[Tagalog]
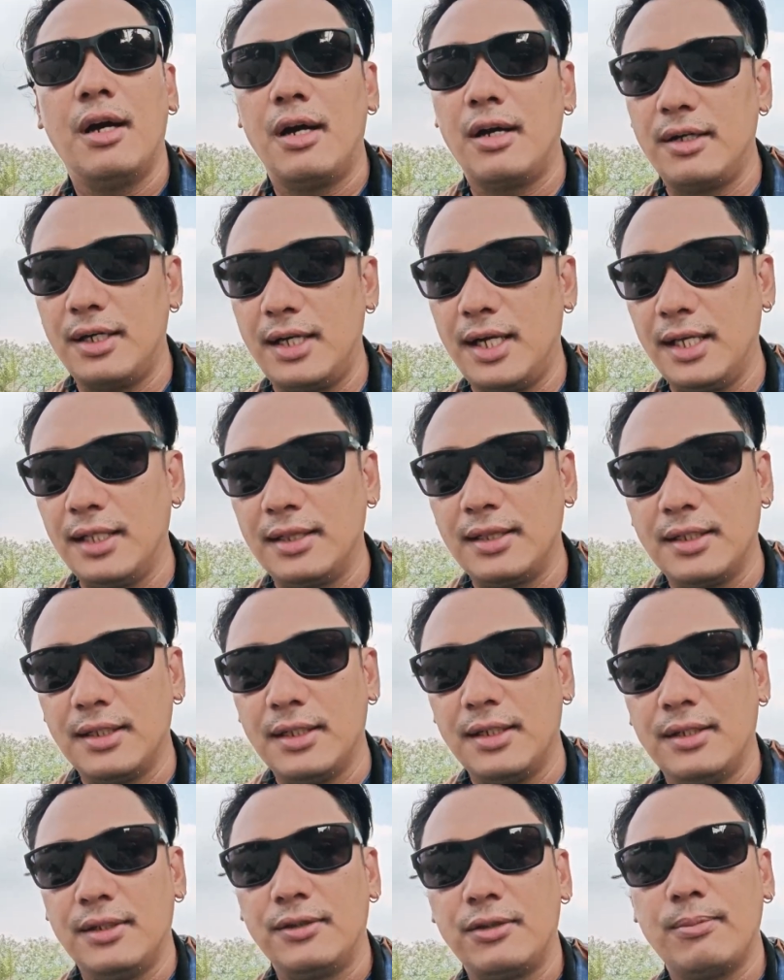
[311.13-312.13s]
Alright.
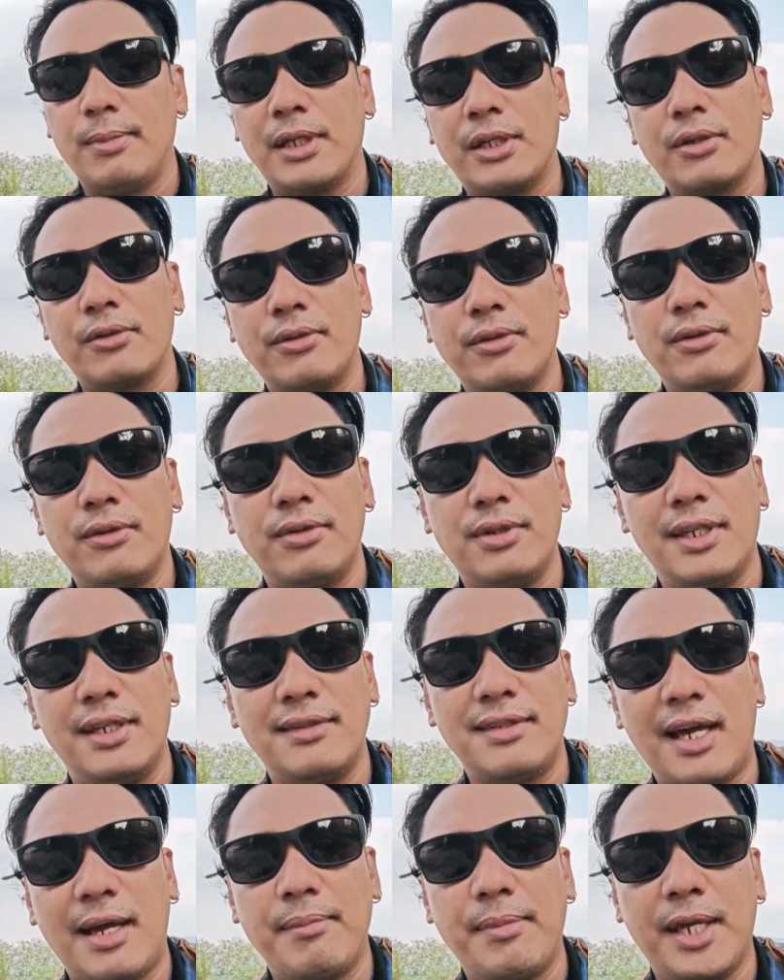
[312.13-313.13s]
So, ba't ko ito
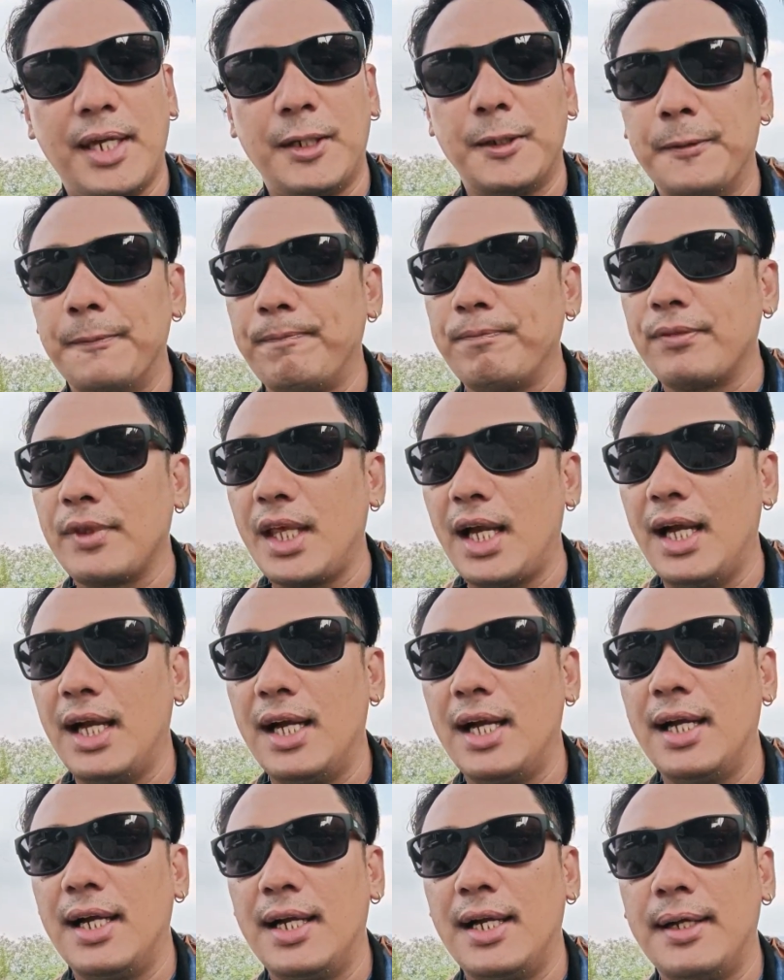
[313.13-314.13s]
sinasabi? No?
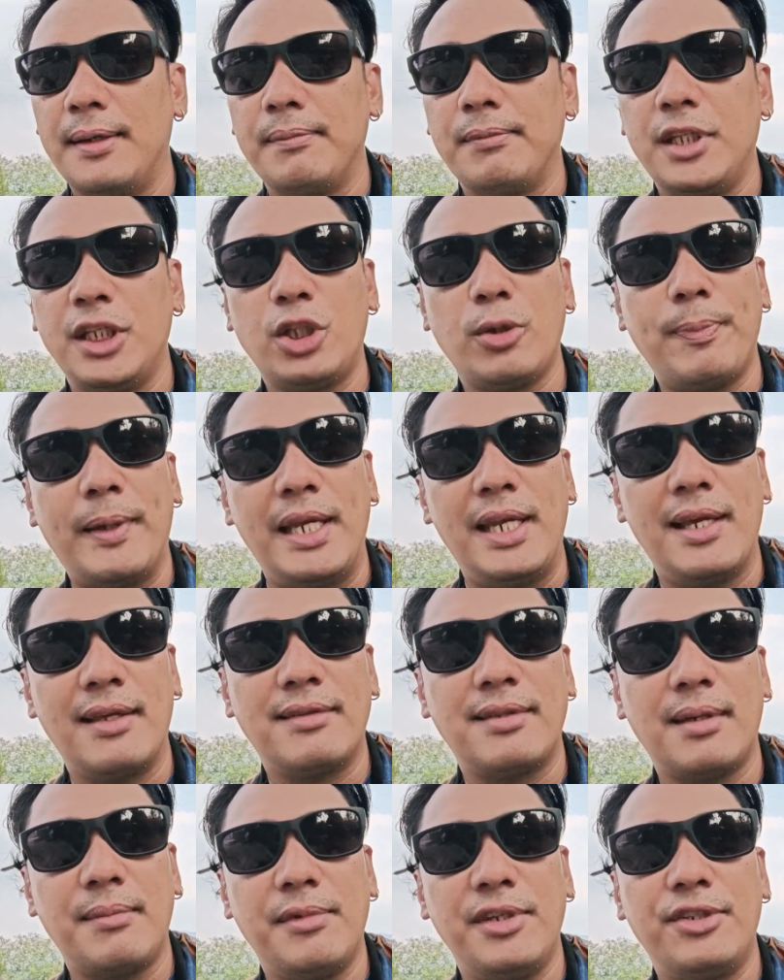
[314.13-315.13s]
Um, dito pa lang
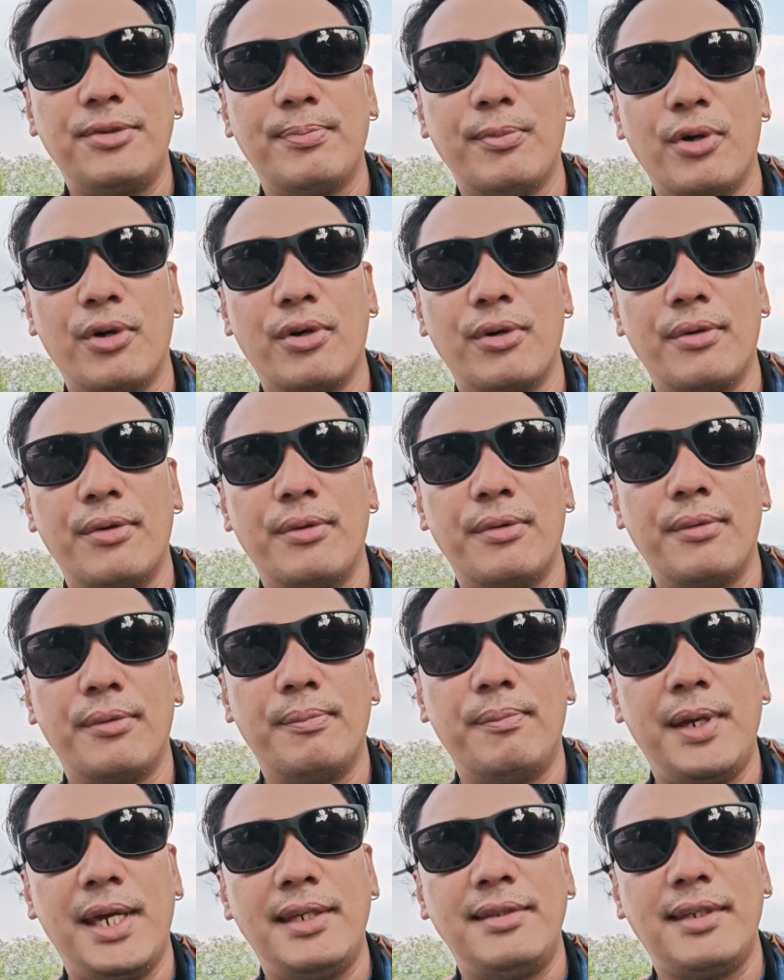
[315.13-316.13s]
sa mismong
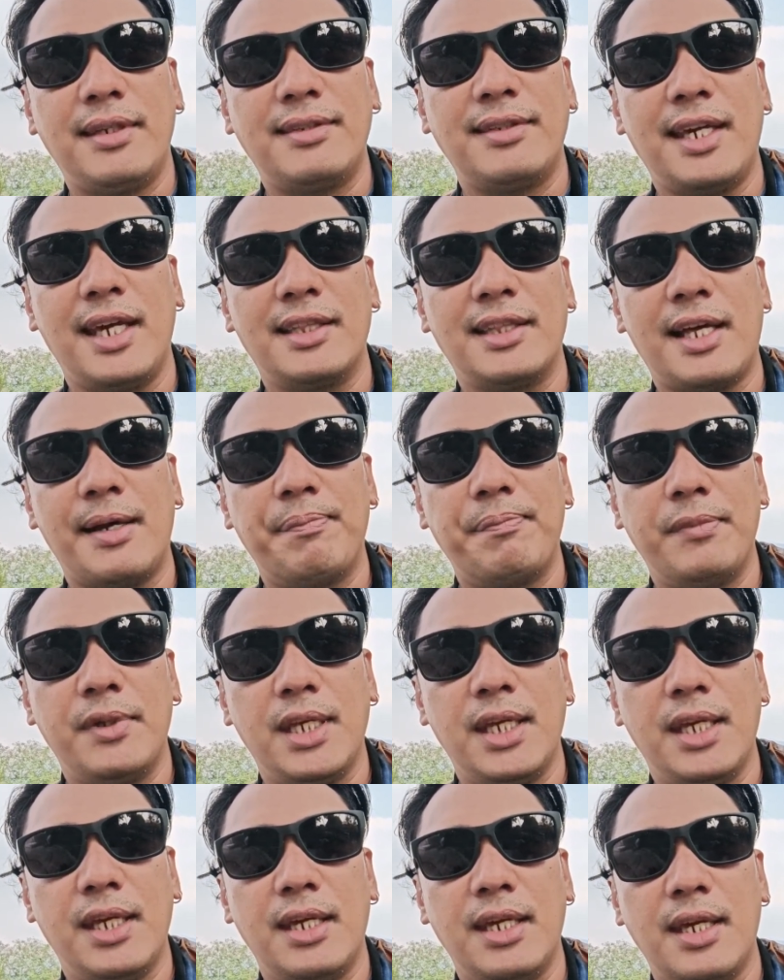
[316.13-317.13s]
basic setup
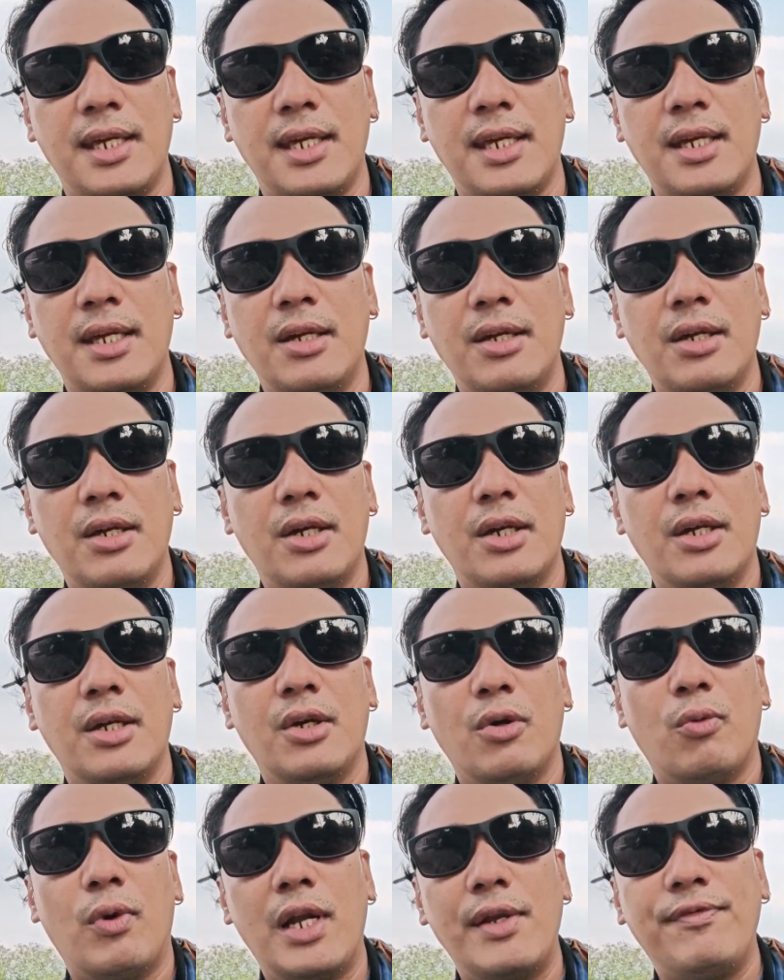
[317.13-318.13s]
ni
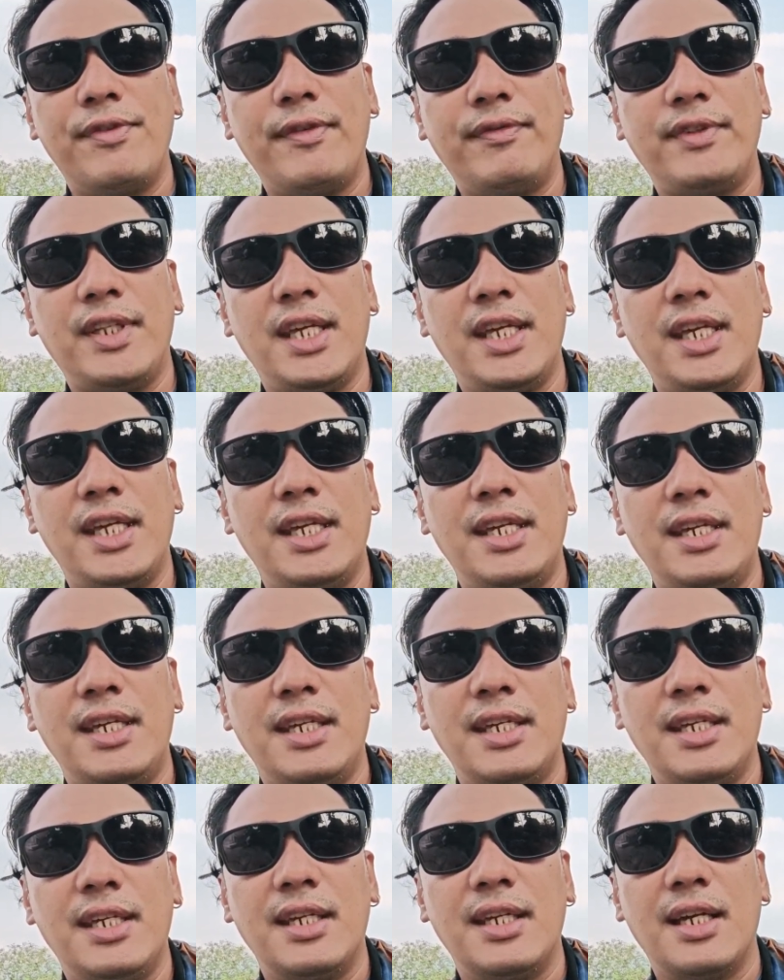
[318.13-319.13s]

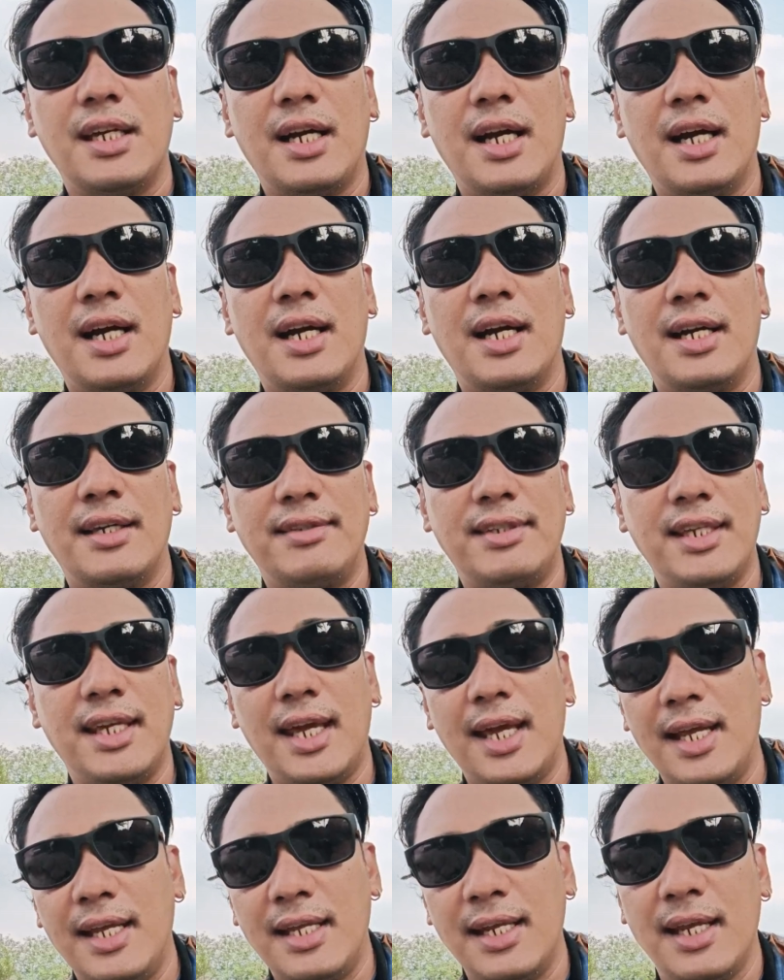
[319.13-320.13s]
150 uh,
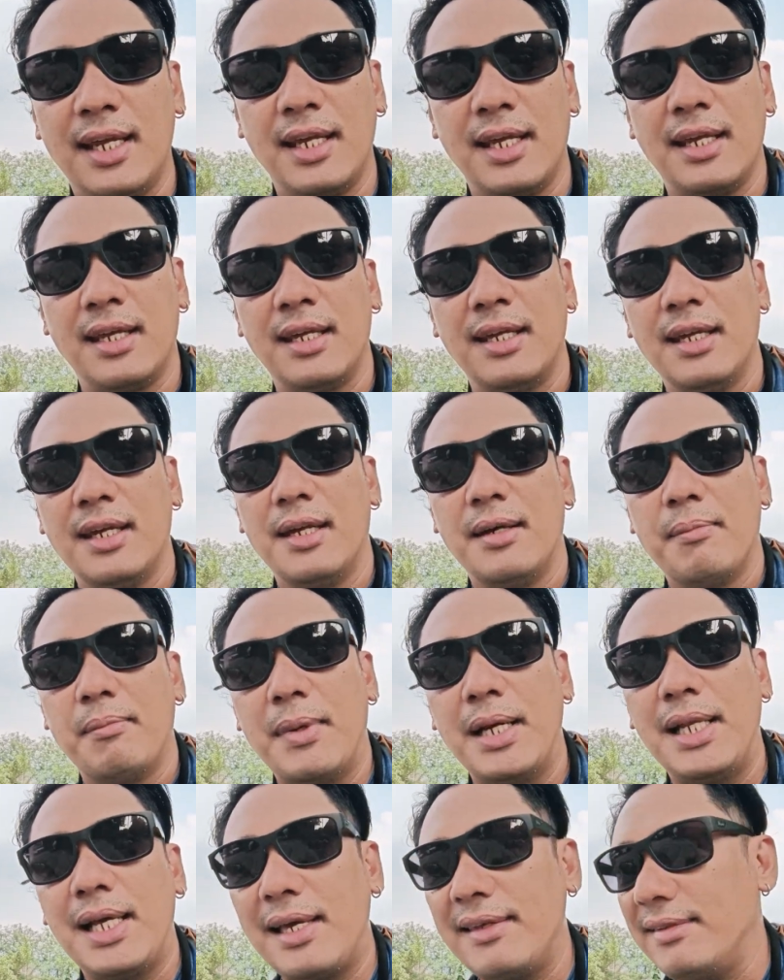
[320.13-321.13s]
CL, eh,
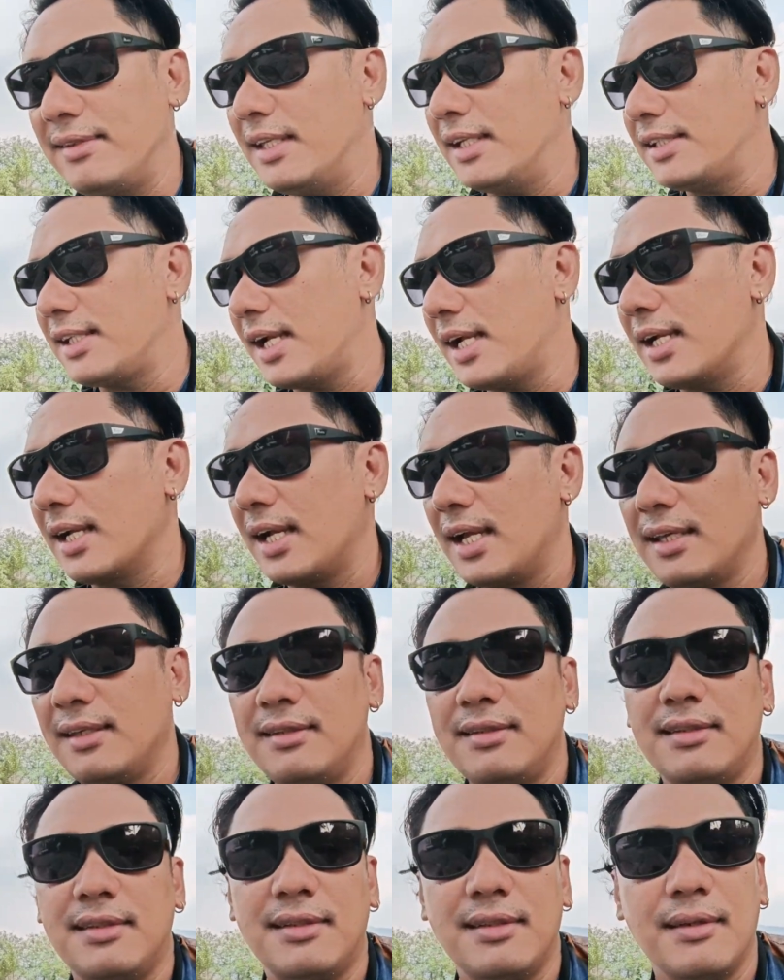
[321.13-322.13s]
malakas na siya
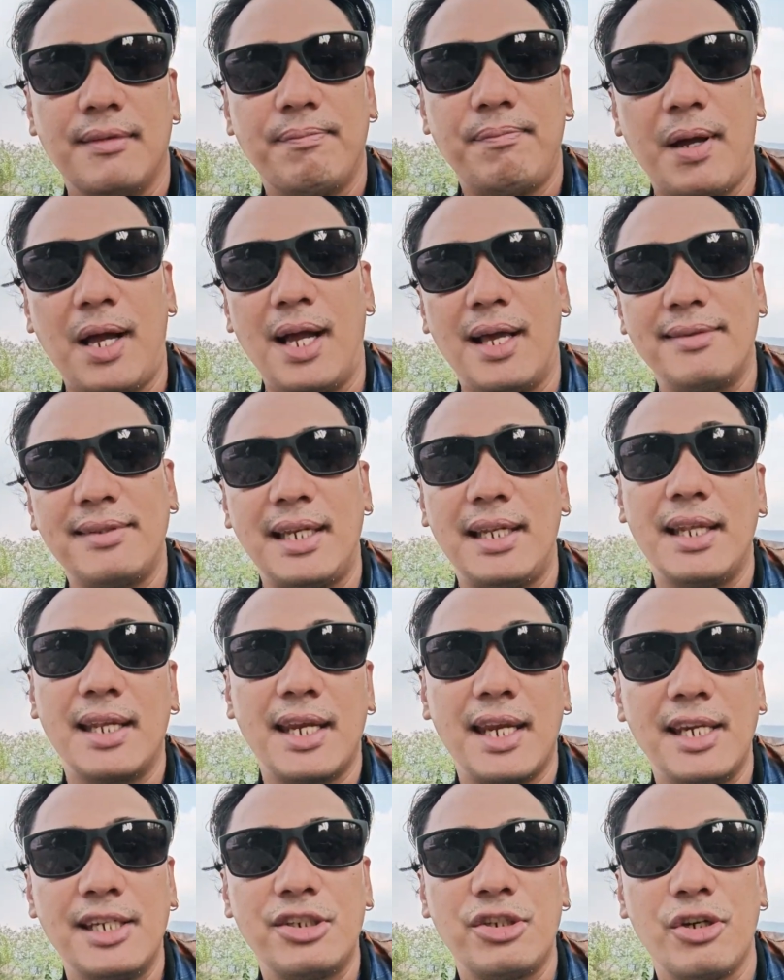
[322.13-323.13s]
guys.
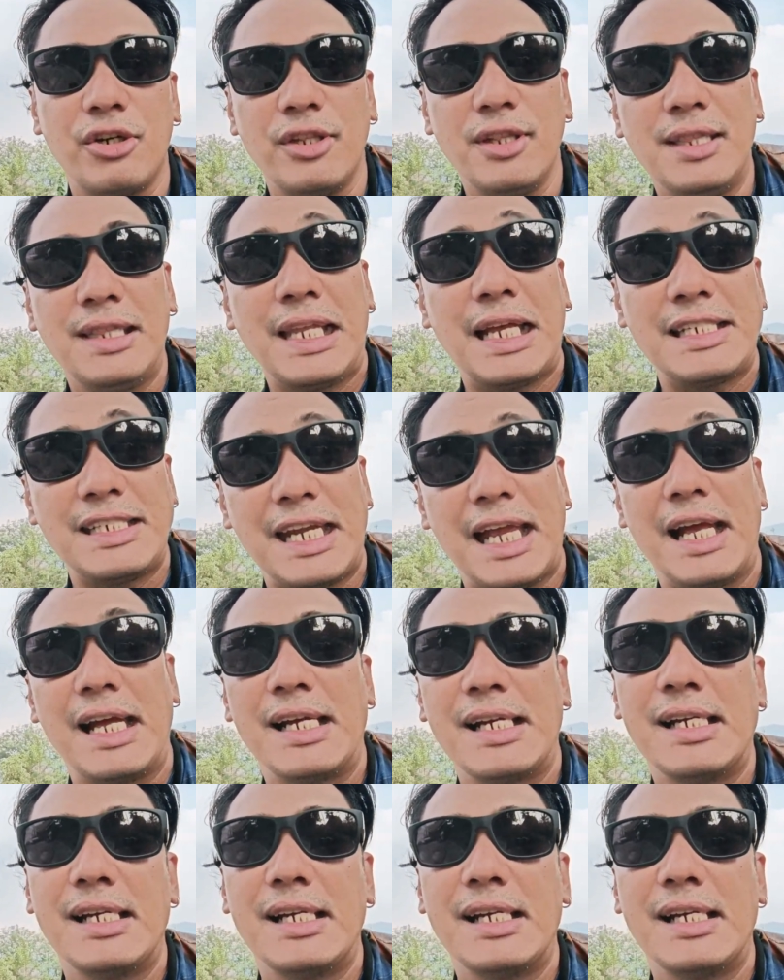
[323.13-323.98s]
Pang-acceleration na siya.